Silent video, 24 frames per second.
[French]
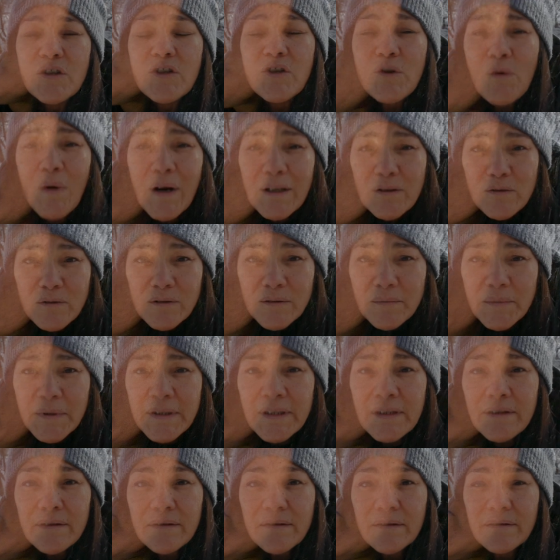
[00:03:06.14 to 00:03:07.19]
vois un autre monde?
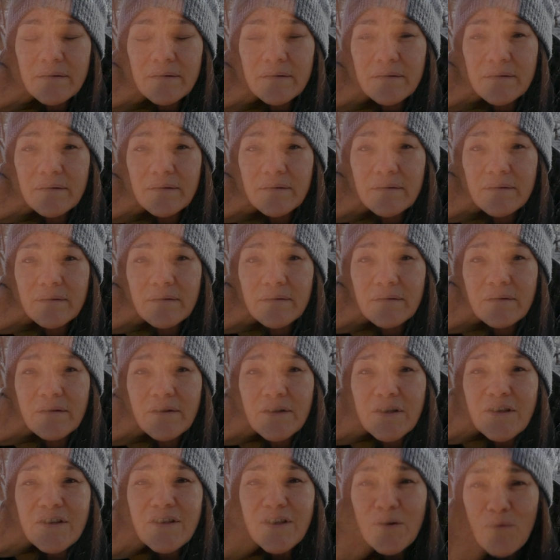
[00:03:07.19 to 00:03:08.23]

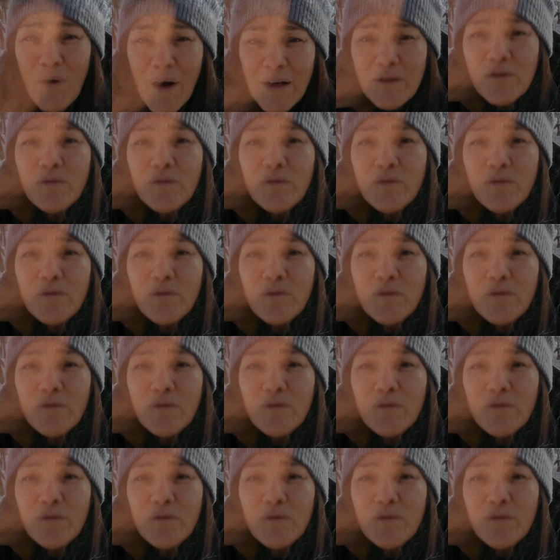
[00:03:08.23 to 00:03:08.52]
Tu vois